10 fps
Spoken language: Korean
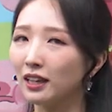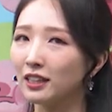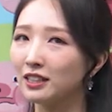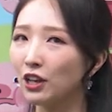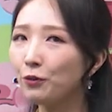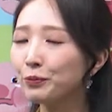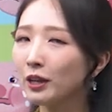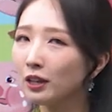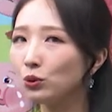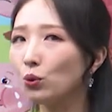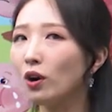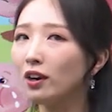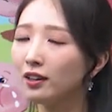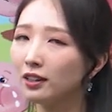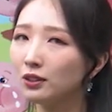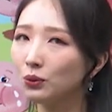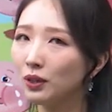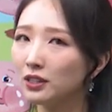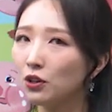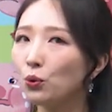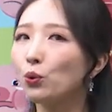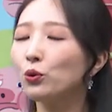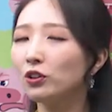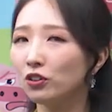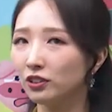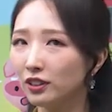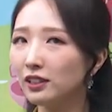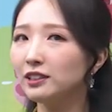그래서 이 동화 강의를 통해서 그런 것들